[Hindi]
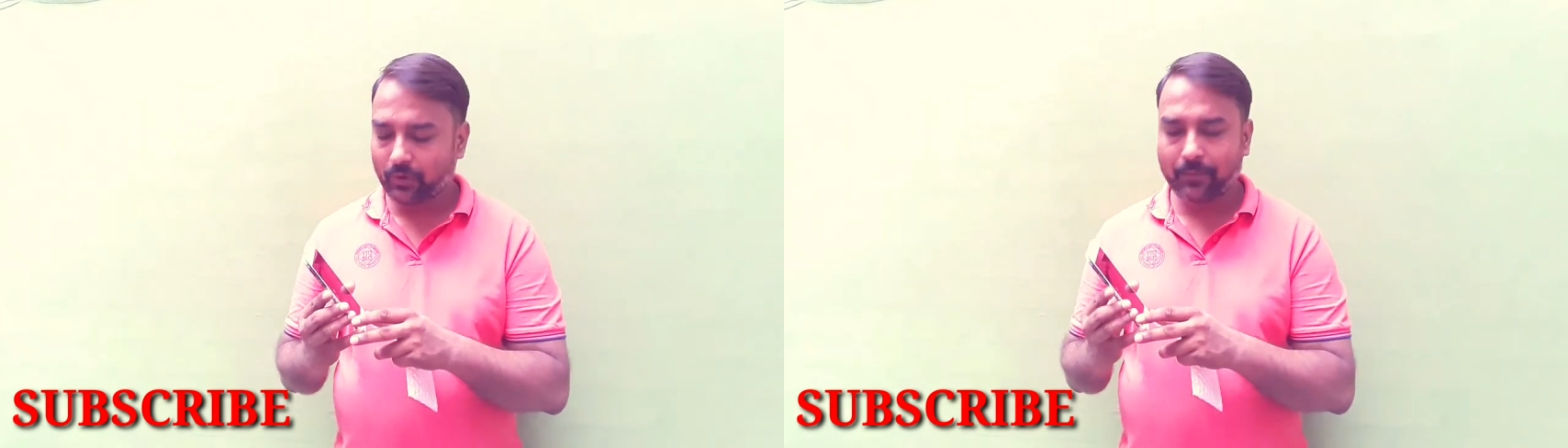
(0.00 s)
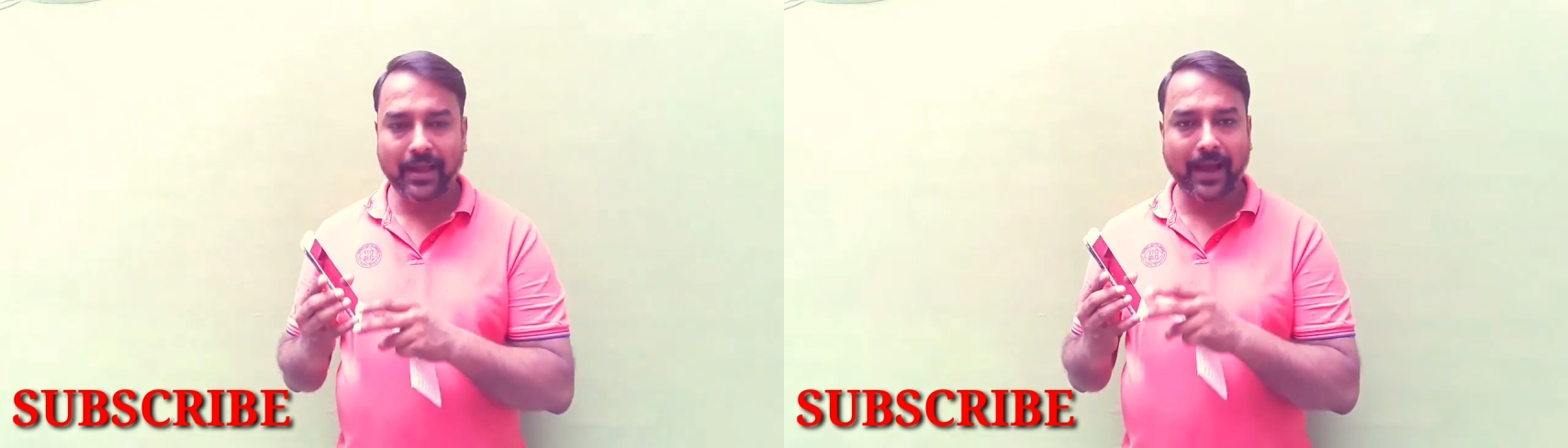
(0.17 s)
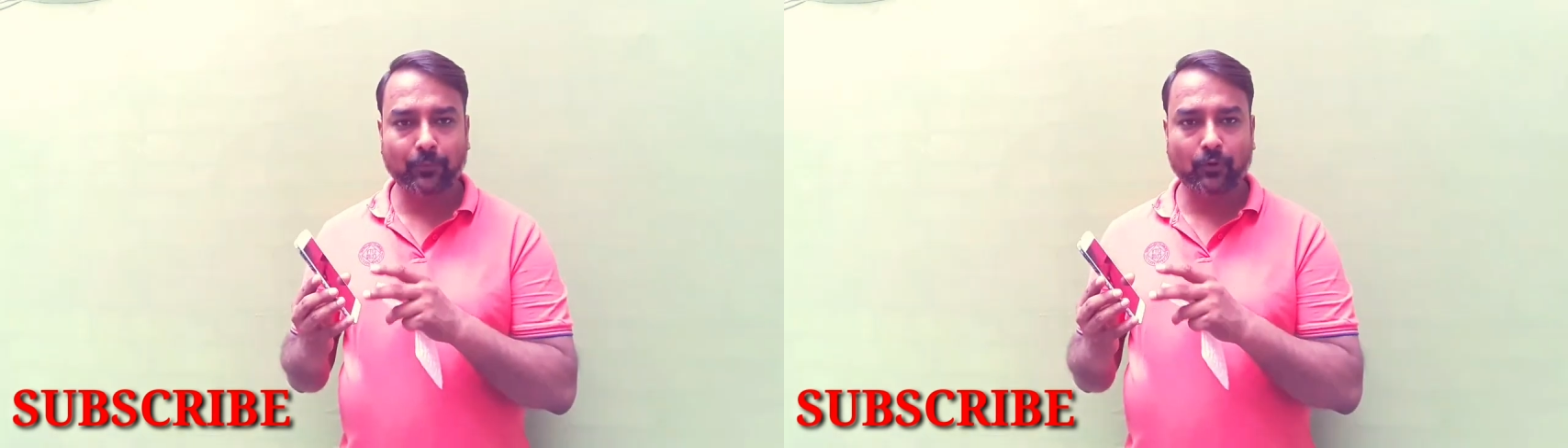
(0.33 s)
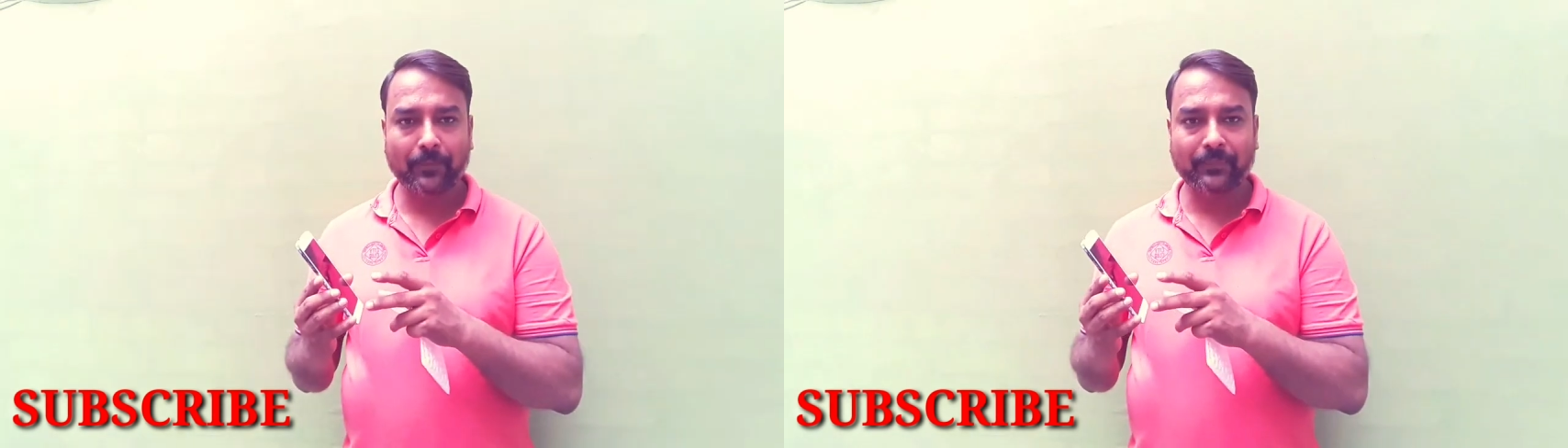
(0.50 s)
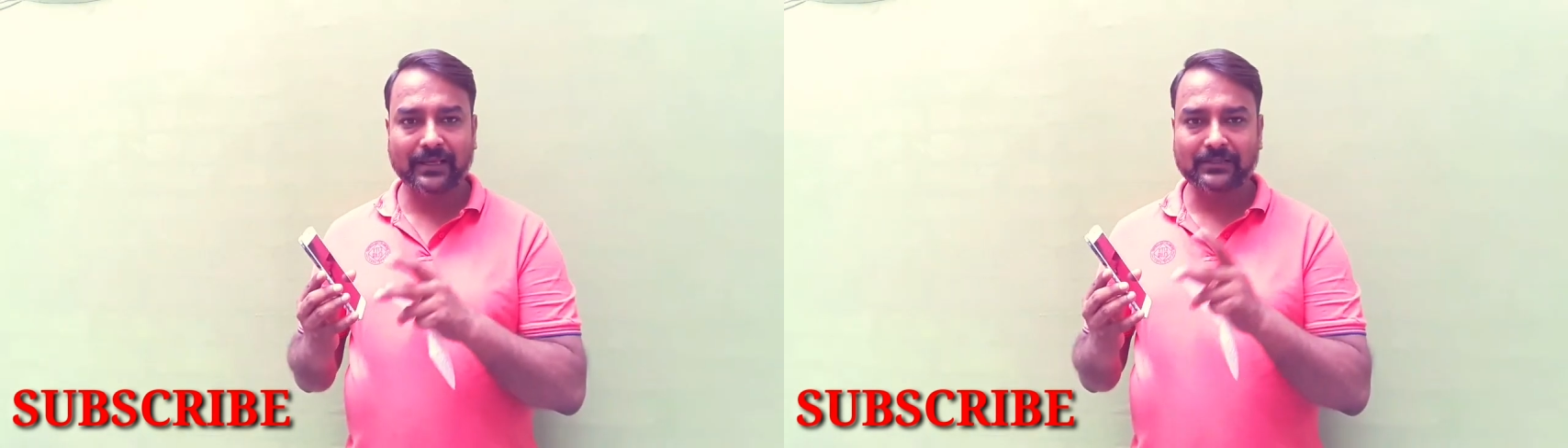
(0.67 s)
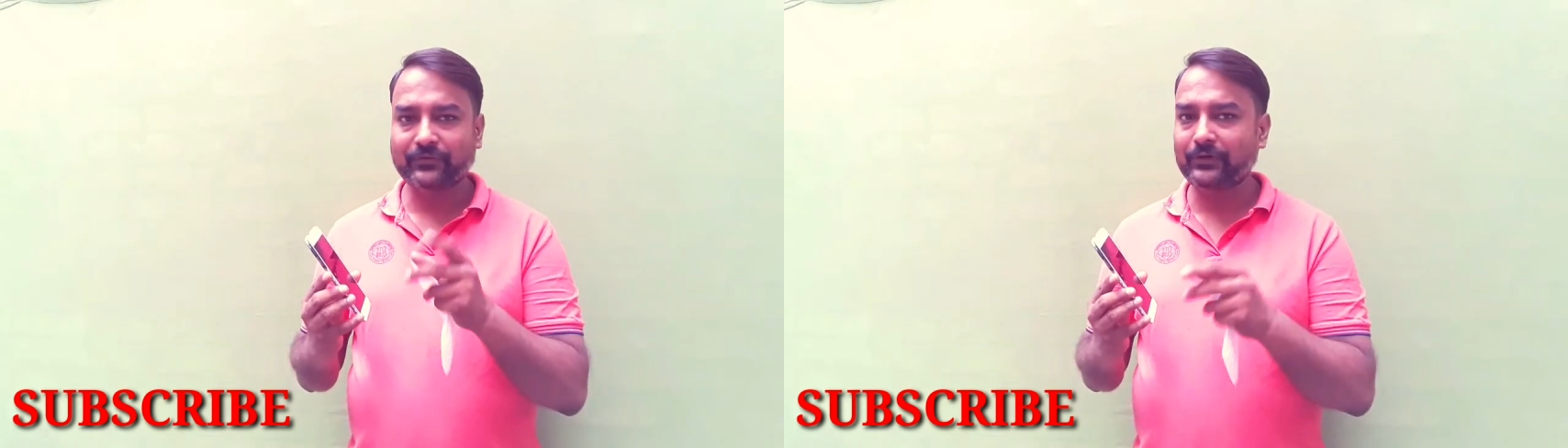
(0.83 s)
वो मैं आपको
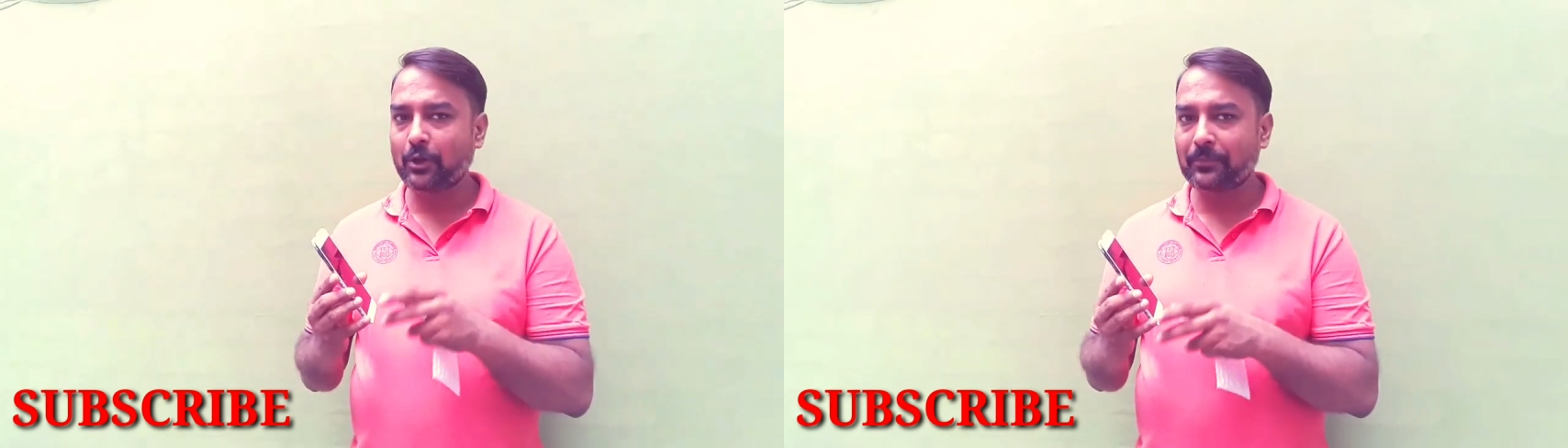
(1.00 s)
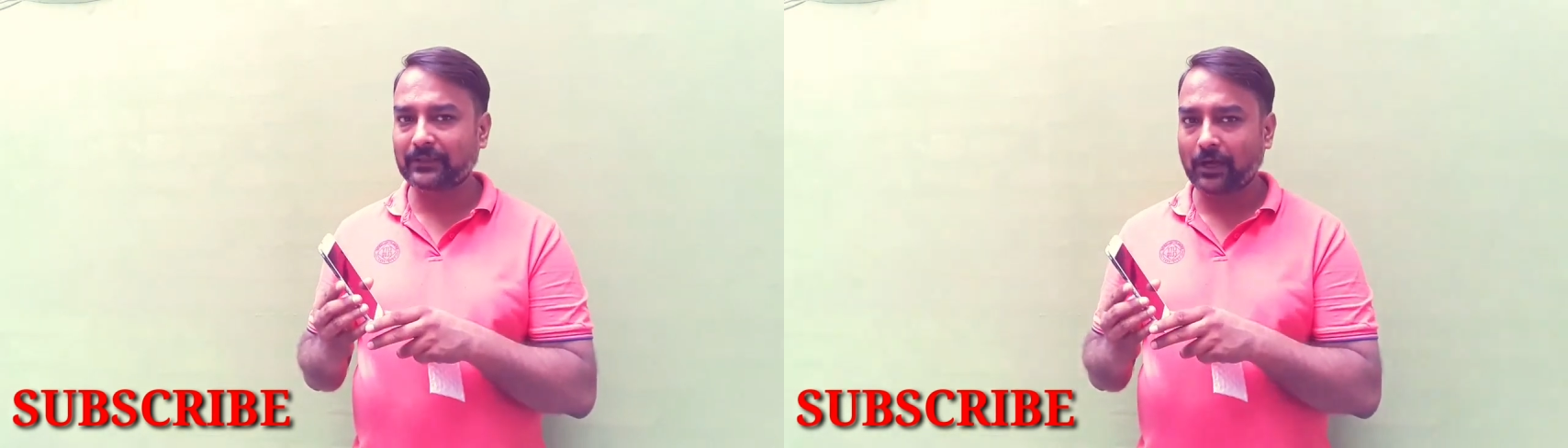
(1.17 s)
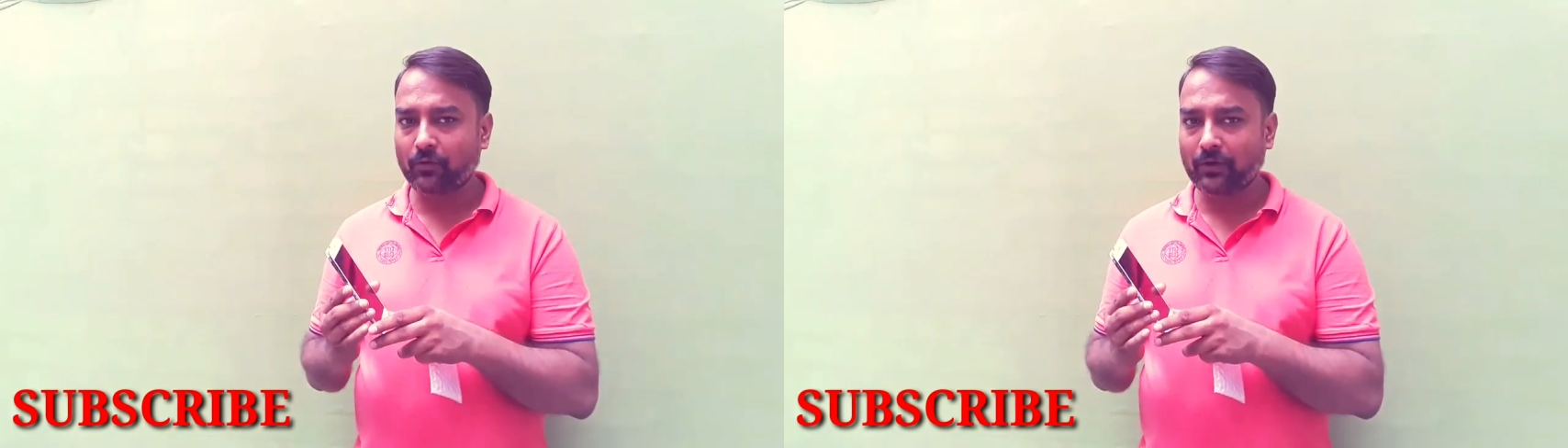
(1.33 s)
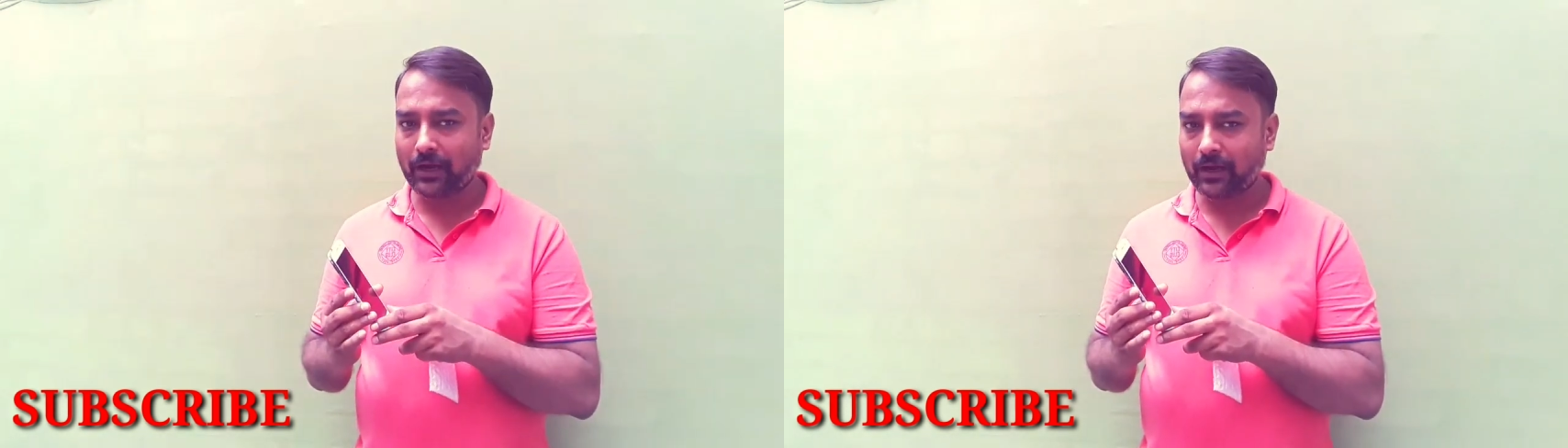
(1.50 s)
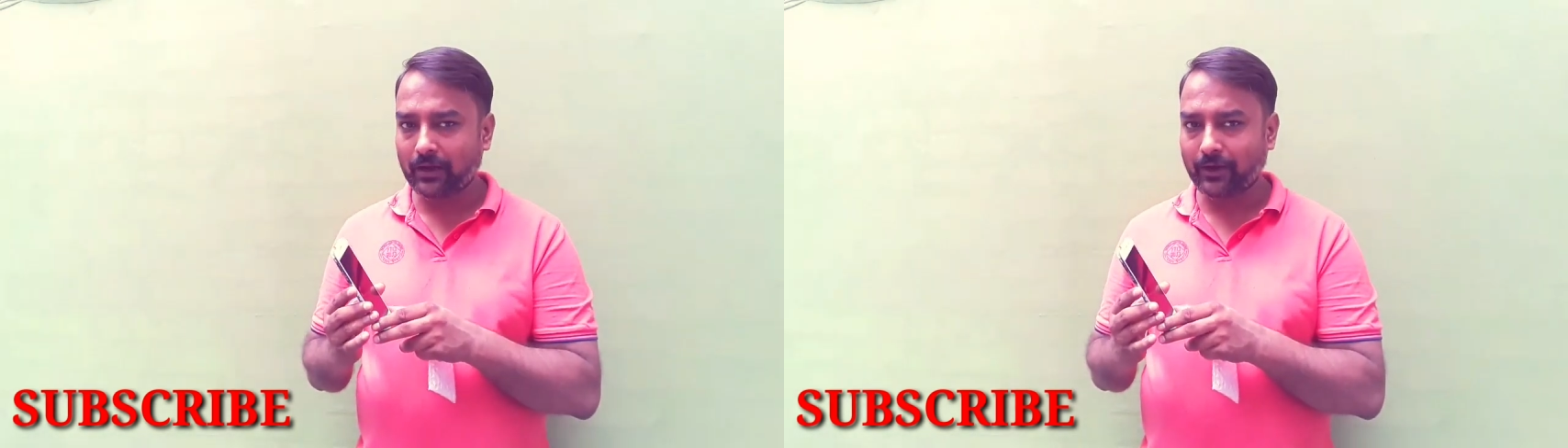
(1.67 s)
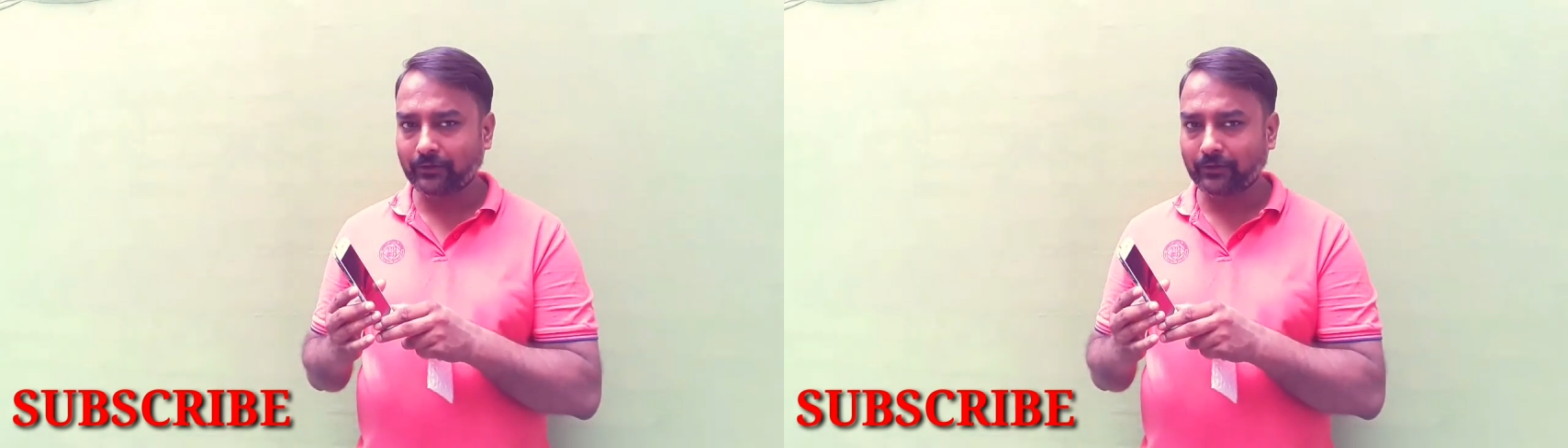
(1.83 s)
अपने इस वीडियो में बताऊँगा